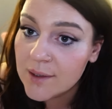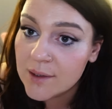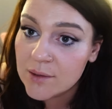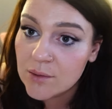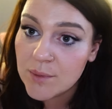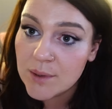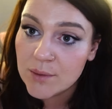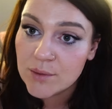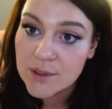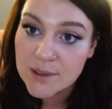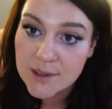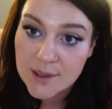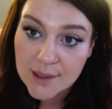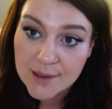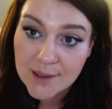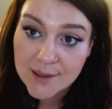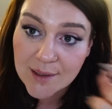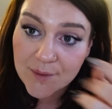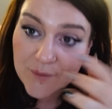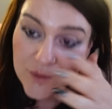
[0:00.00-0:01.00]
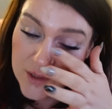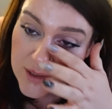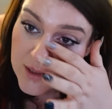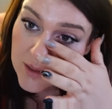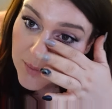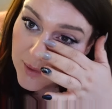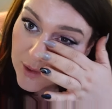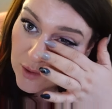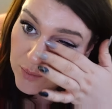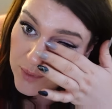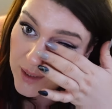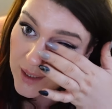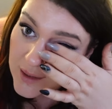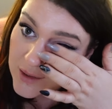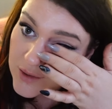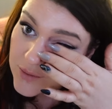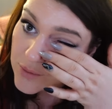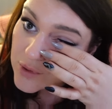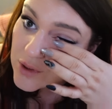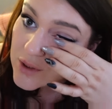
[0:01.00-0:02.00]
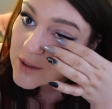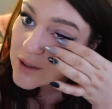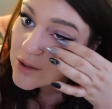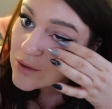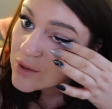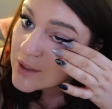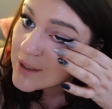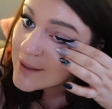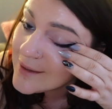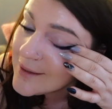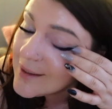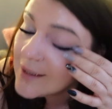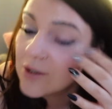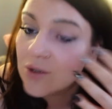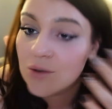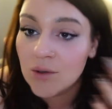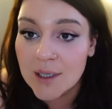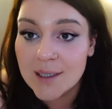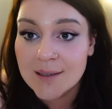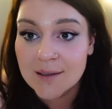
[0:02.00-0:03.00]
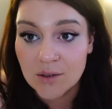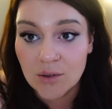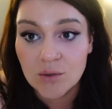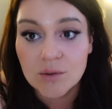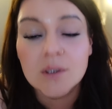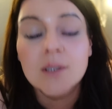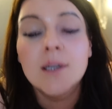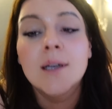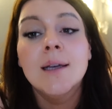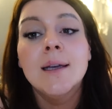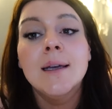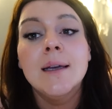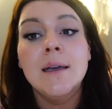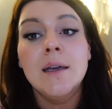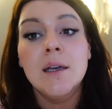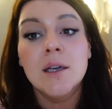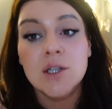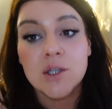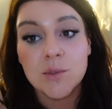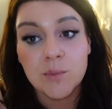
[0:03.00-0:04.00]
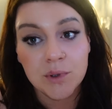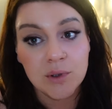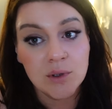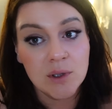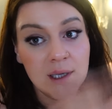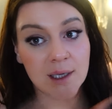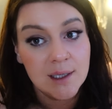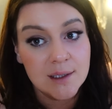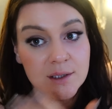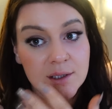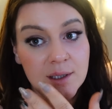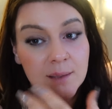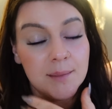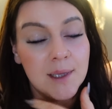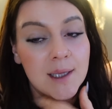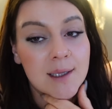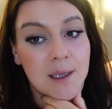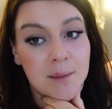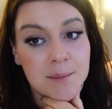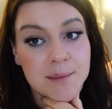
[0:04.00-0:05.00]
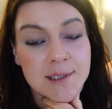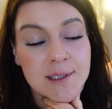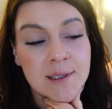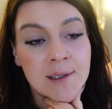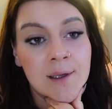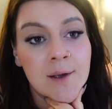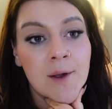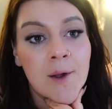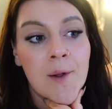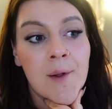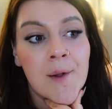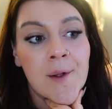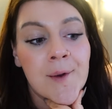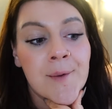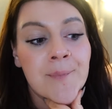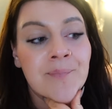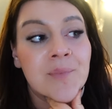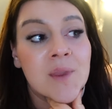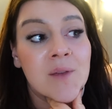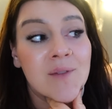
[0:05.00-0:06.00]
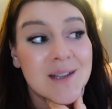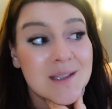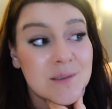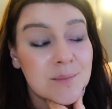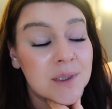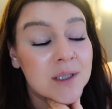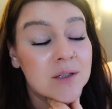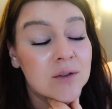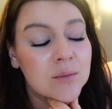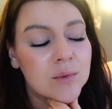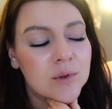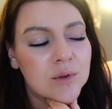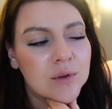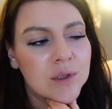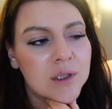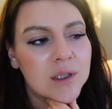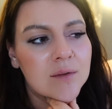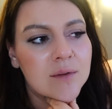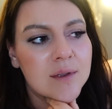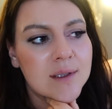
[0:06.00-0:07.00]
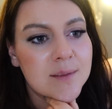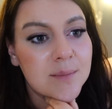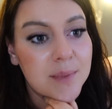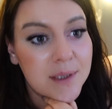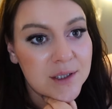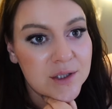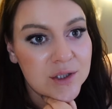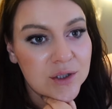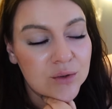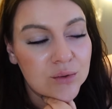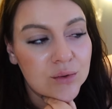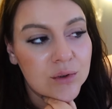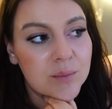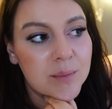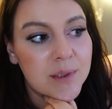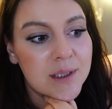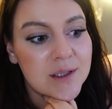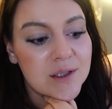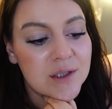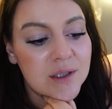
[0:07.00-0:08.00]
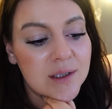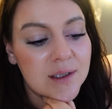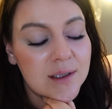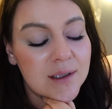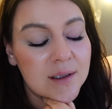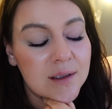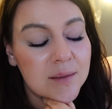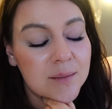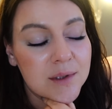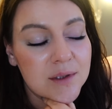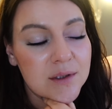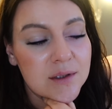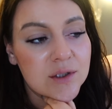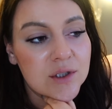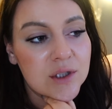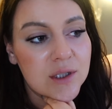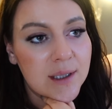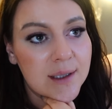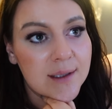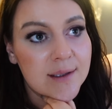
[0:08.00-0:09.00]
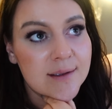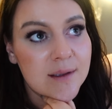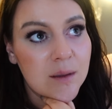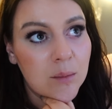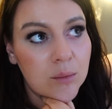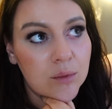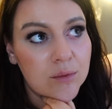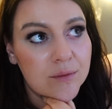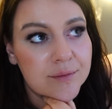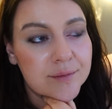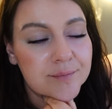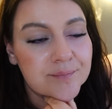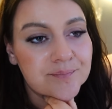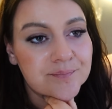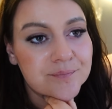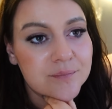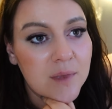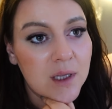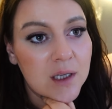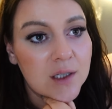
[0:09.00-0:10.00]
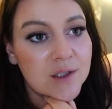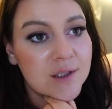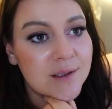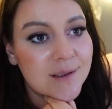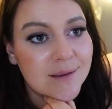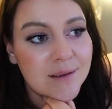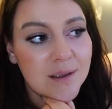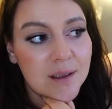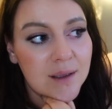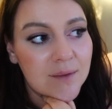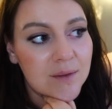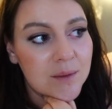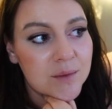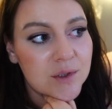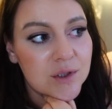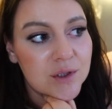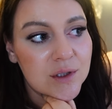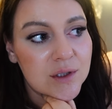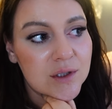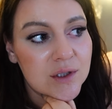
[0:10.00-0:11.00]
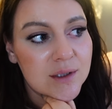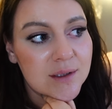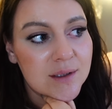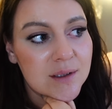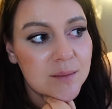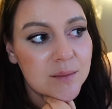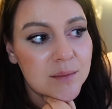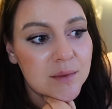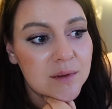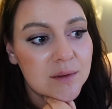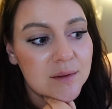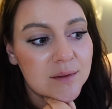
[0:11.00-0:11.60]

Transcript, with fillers: na tą autostradę, tam wszyscy będą jechać, to, to jest tylko jedyna droga stąd, żeby dojechać tam na Niemcy. Więc będą korki, więc będzie ruch, będzie, będzie zgrzytanie zębów i się zastanawiam, czy nie czasem,